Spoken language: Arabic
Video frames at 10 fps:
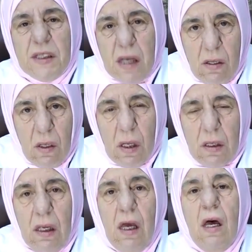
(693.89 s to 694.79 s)

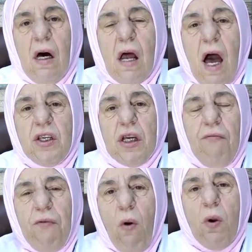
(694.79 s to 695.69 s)
بصدرك
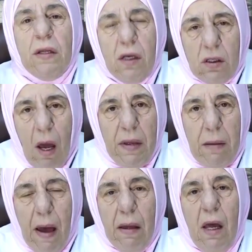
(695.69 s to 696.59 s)
راجعي فورا
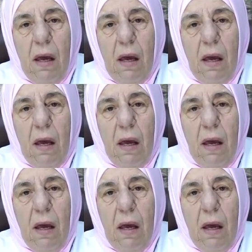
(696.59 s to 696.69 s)
الطبيبة